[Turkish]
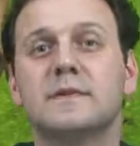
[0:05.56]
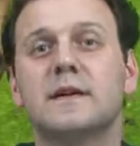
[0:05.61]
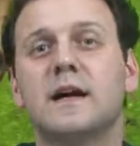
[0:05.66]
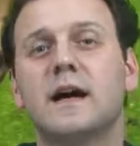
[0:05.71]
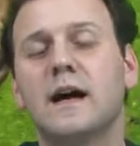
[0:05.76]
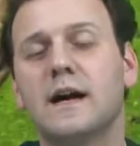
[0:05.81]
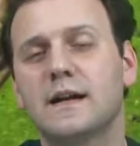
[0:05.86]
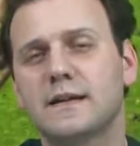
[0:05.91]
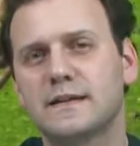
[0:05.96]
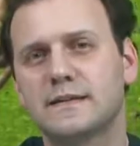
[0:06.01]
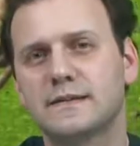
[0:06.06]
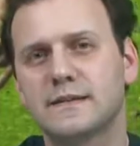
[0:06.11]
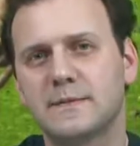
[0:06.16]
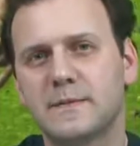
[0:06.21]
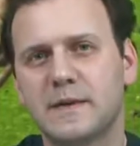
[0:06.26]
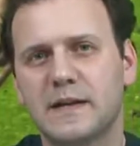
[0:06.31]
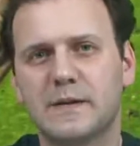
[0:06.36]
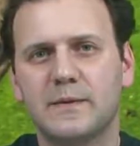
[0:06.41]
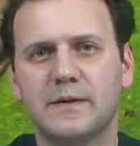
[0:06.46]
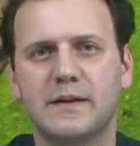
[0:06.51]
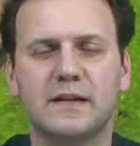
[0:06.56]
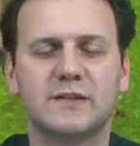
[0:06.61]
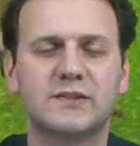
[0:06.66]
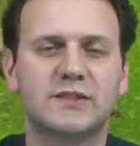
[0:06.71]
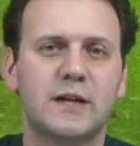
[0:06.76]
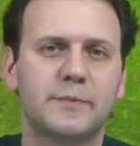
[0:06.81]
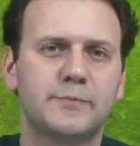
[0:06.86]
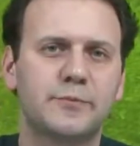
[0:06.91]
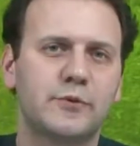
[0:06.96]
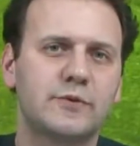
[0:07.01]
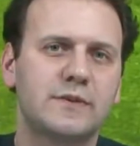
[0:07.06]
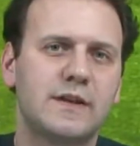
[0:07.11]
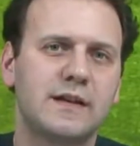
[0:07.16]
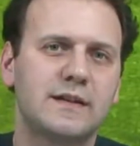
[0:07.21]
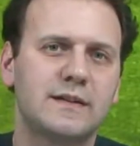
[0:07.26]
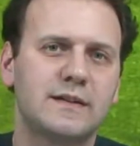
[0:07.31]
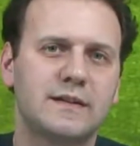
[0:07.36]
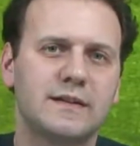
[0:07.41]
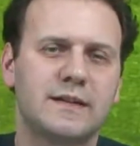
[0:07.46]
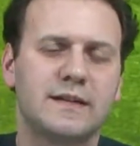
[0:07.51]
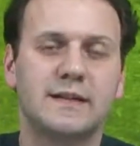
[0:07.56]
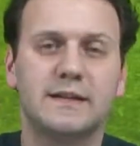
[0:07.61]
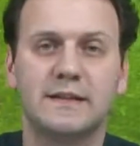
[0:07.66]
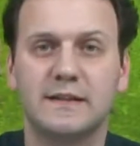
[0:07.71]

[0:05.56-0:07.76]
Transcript: Herkese merhabalar. Şampiyonlar Ligi